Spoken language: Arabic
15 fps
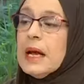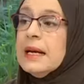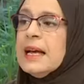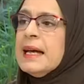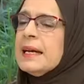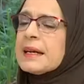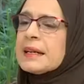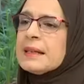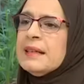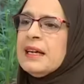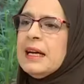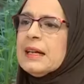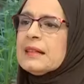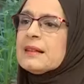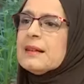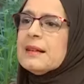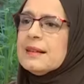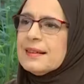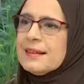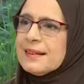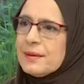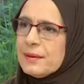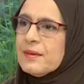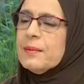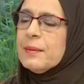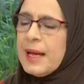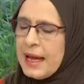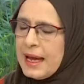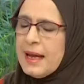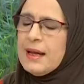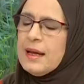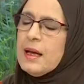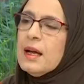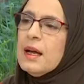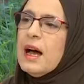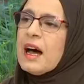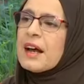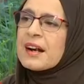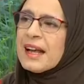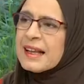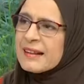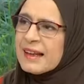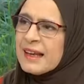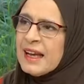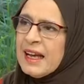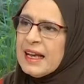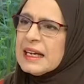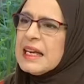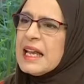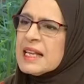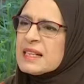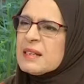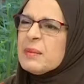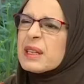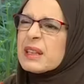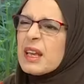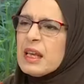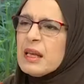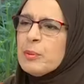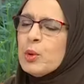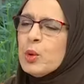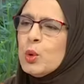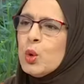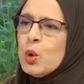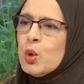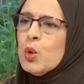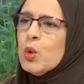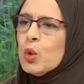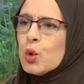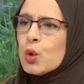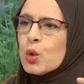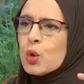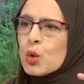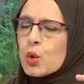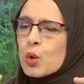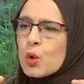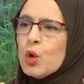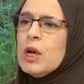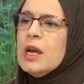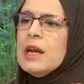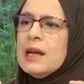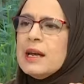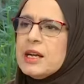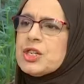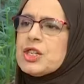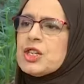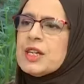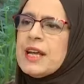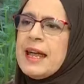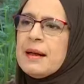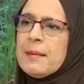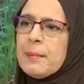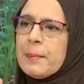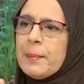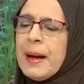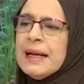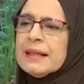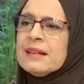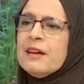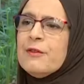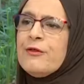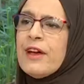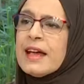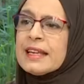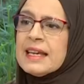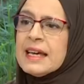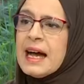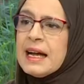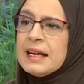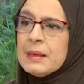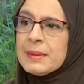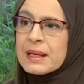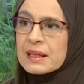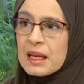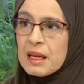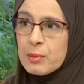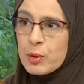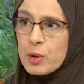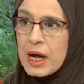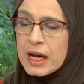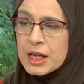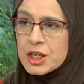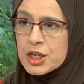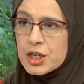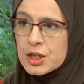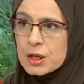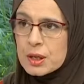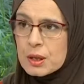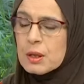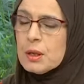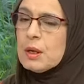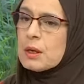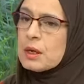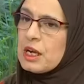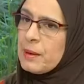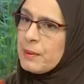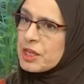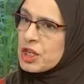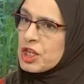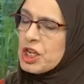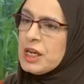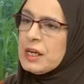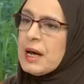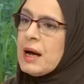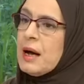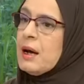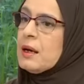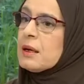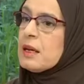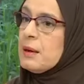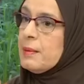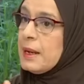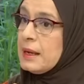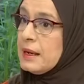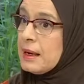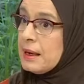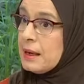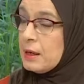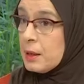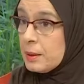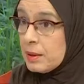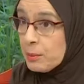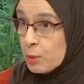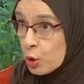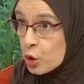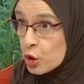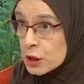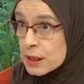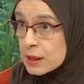لا لا مثلا الخيار اه الرضيع لازم نطيبوا له كلش كاين بعض الفاكهه اللي ما نطيبوهاش ايه كيما تشينا كيما الموز